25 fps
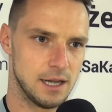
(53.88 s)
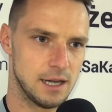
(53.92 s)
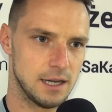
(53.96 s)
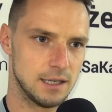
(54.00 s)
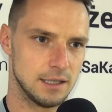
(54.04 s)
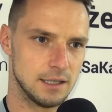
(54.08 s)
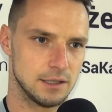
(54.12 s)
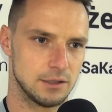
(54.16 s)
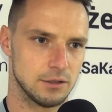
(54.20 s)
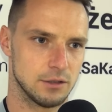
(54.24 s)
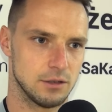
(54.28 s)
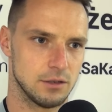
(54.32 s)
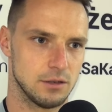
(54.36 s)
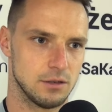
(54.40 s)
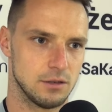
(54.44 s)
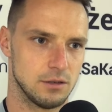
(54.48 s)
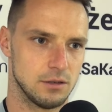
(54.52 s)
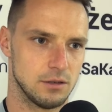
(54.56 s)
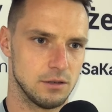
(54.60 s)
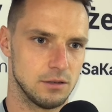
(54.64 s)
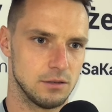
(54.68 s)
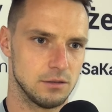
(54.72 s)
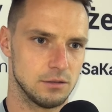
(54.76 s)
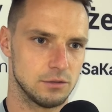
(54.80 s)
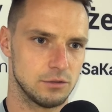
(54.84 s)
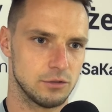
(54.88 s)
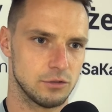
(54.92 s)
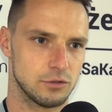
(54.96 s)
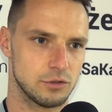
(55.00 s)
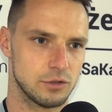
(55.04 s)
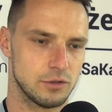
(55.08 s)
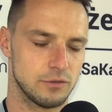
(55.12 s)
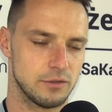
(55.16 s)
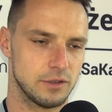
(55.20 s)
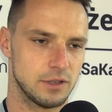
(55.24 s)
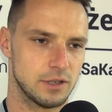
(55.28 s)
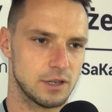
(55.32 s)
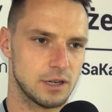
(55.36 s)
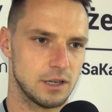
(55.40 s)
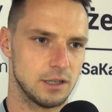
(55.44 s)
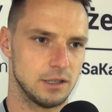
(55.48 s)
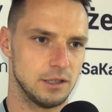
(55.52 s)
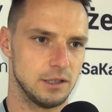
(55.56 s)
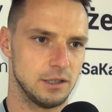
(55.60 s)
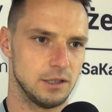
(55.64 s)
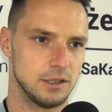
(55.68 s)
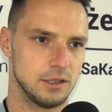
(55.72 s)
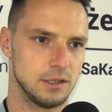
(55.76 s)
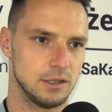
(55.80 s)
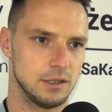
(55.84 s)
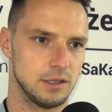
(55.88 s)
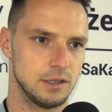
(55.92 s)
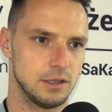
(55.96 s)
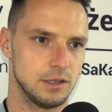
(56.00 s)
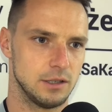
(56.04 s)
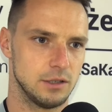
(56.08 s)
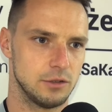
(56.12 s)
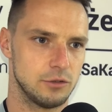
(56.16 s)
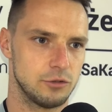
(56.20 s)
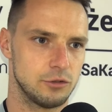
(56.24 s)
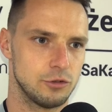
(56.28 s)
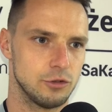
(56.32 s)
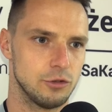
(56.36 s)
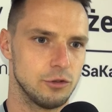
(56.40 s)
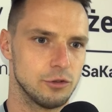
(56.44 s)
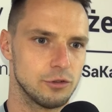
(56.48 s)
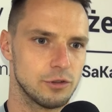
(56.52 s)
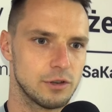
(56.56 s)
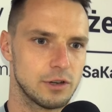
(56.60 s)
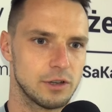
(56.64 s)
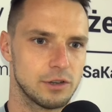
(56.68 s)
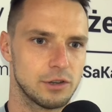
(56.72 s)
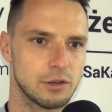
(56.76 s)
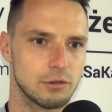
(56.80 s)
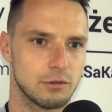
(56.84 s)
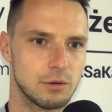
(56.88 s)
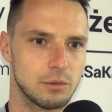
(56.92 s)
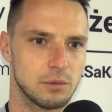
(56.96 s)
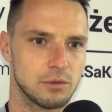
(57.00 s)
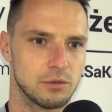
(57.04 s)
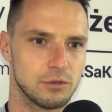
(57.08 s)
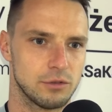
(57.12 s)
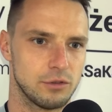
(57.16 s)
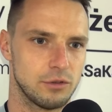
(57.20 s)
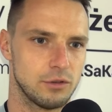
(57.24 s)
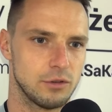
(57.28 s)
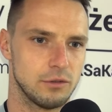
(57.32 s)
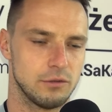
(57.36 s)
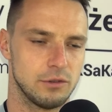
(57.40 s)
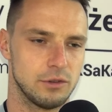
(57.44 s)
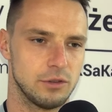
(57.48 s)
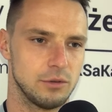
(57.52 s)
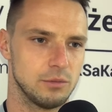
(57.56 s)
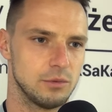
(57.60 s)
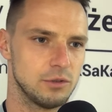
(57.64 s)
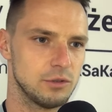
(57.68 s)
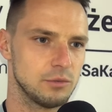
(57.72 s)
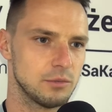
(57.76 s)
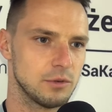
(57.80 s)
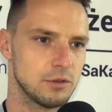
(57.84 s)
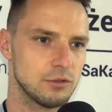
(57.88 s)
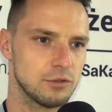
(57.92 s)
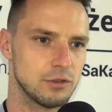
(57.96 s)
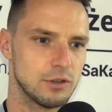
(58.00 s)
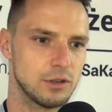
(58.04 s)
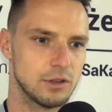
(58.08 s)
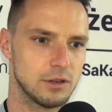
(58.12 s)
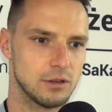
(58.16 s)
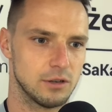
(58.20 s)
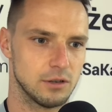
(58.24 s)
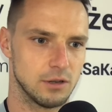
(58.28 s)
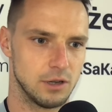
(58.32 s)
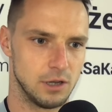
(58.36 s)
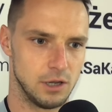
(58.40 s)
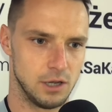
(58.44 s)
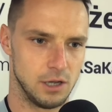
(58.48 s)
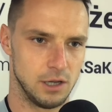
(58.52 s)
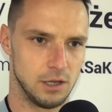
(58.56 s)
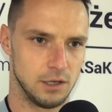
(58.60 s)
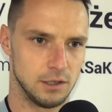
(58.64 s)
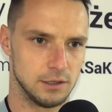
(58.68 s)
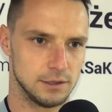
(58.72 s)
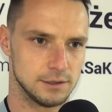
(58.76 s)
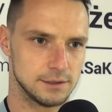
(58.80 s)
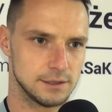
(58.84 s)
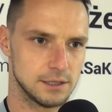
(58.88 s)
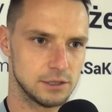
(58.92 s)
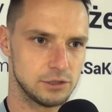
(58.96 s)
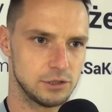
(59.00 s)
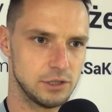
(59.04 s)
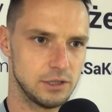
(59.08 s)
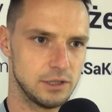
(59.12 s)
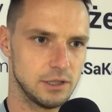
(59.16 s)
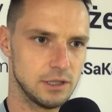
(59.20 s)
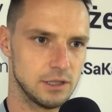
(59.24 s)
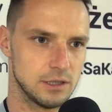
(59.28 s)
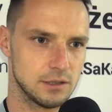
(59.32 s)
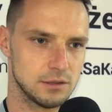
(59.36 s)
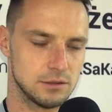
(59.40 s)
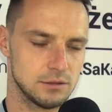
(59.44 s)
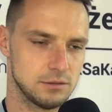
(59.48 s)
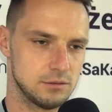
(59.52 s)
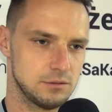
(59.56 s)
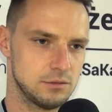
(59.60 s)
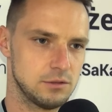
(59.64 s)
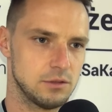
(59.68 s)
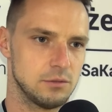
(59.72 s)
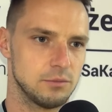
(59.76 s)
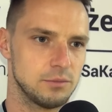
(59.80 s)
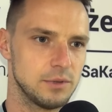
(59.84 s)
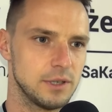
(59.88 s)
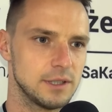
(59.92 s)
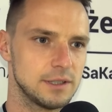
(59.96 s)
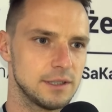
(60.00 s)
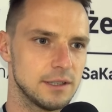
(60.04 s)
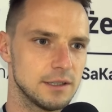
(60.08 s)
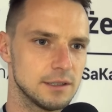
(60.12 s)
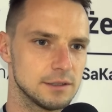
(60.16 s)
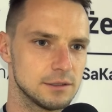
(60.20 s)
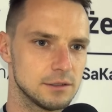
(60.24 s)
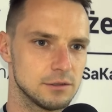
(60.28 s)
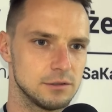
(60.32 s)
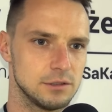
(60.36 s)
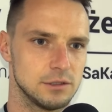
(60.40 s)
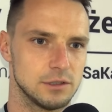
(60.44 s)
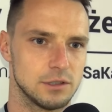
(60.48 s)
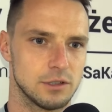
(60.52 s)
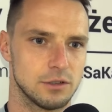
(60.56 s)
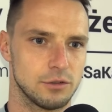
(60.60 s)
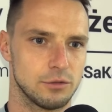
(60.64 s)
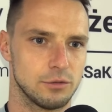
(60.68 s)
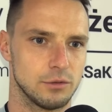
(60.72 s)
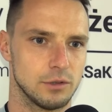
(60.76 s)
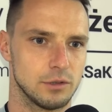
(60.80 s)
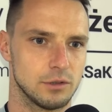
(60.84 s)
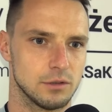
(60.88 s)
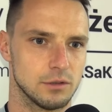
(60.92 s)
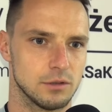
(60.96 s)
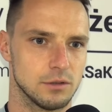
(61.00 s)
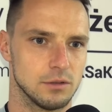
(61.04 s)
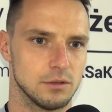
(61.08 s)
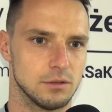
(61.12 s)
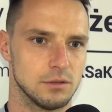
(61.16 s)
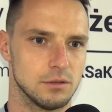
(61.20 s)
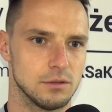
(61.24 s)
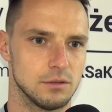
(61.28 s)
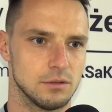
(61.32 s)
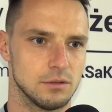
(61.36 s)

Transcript: ale to, to, że wygrali 3 do 0 z Zagłębiem Sosnowiec nie będzie miało żadnego znaczenia. Kompletnie nas to nie interesuje, to